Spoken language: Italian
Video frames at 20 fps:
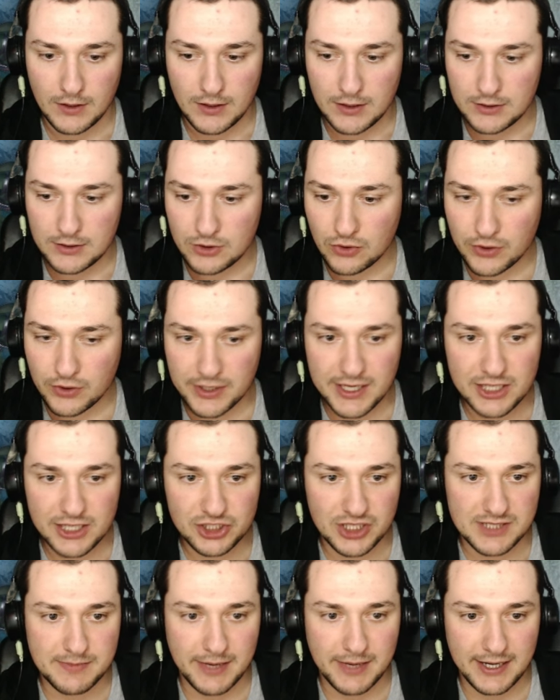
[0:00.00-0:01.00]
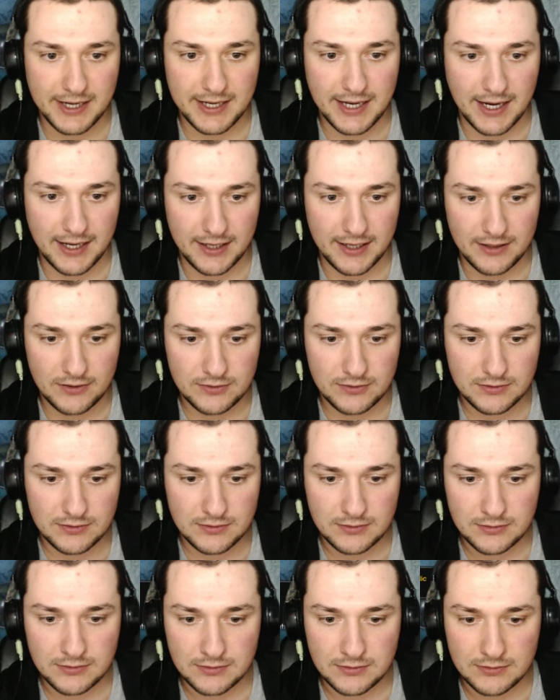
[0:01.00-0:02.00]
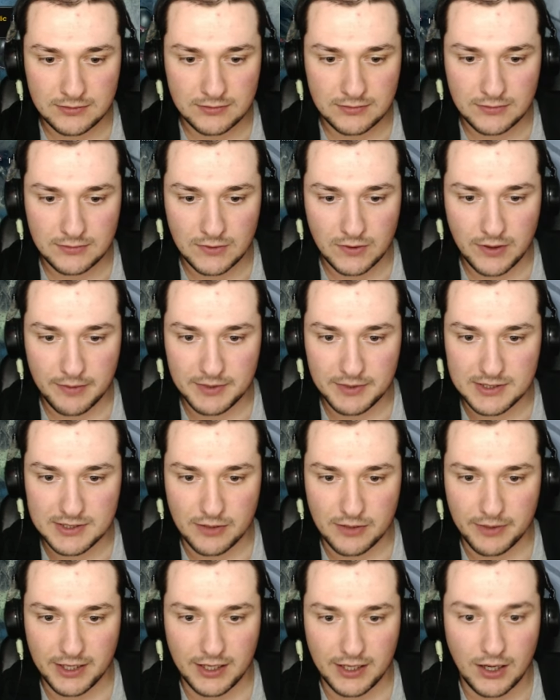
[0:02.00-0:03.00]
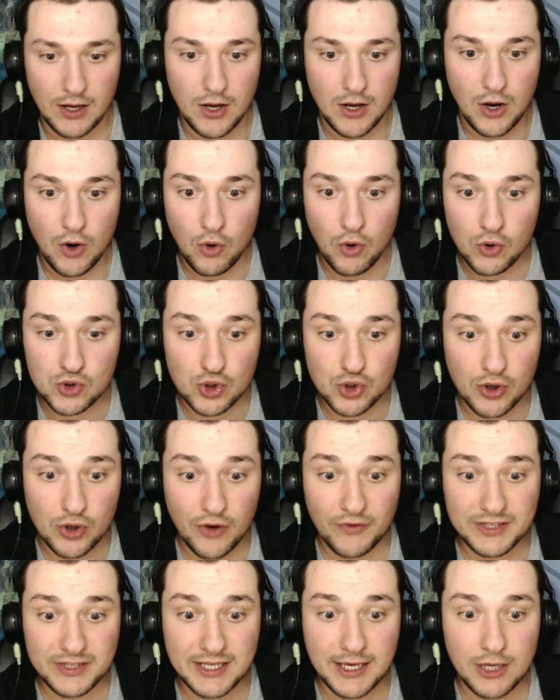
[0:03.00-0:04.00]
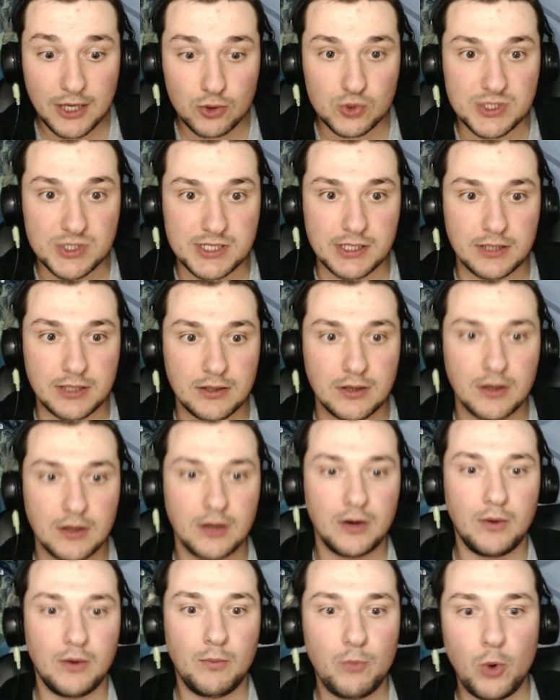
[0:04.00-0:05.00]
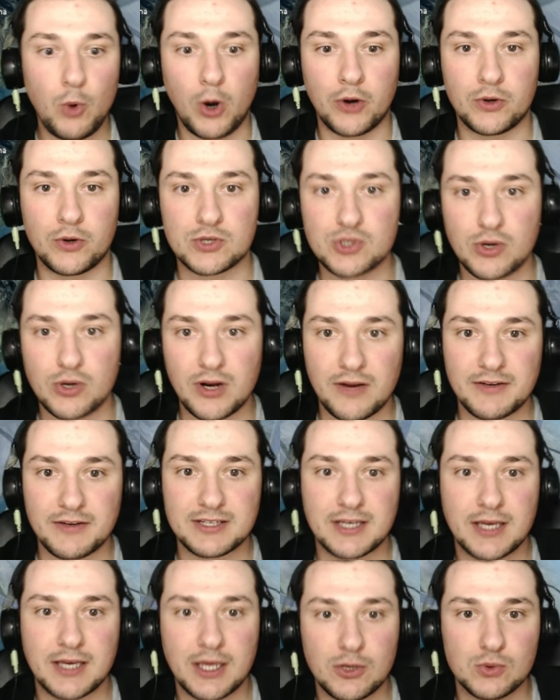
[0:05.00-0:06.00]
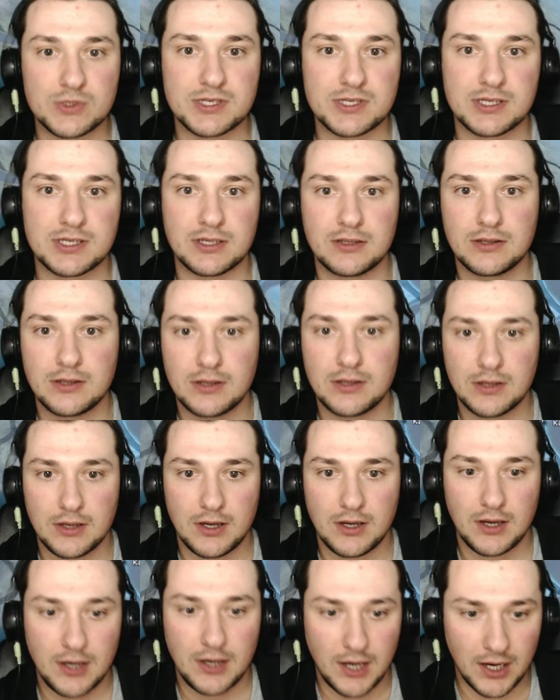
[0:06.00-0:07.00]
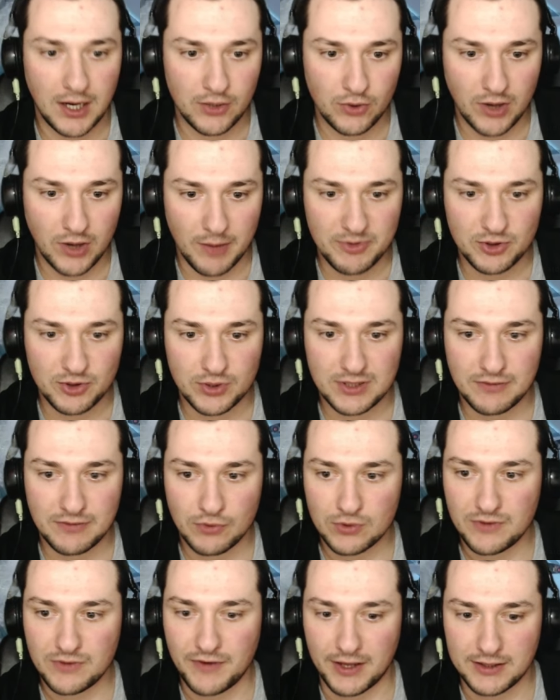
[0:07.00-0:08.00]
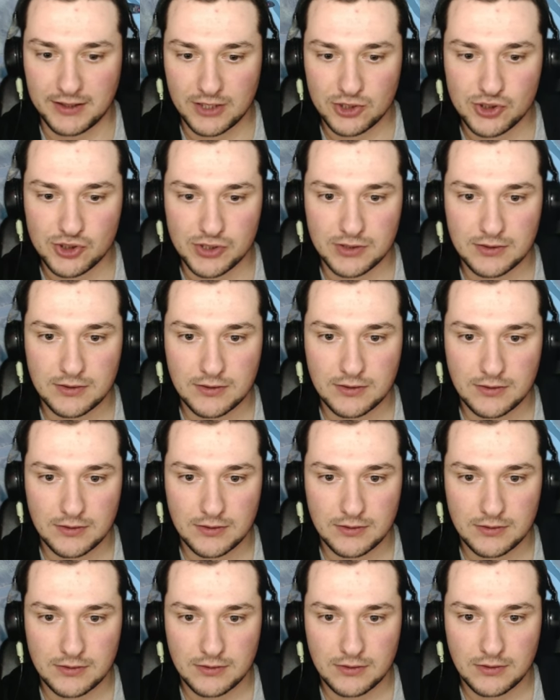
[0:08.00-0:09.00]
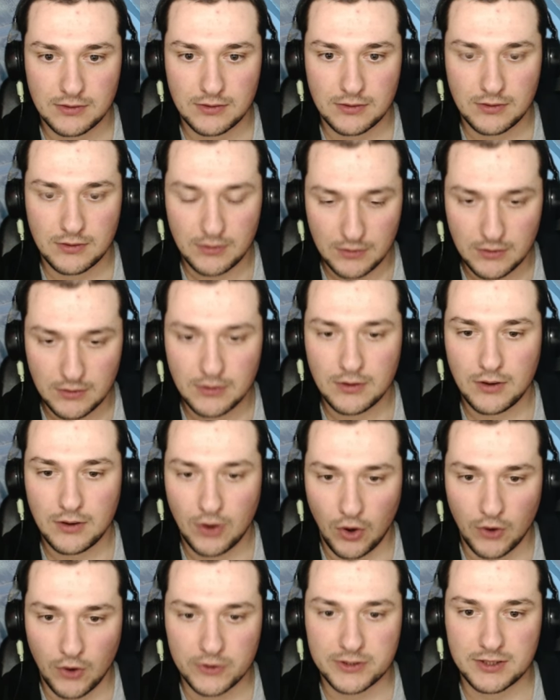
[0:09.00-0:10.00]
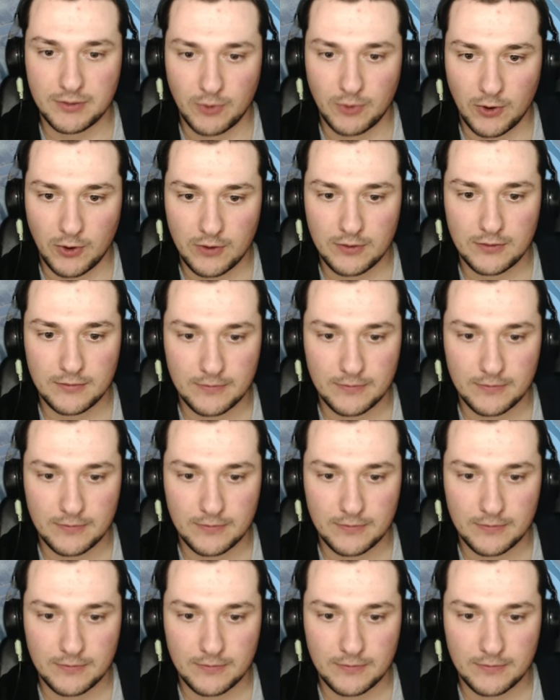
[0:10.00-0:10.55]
Non riesce a sbarcare, non, non capisco perché. Oh, sono arrivati anche i russi! Buono, sono arrivati anche i russi. Hanno capito che devono difenderci. Ottimo.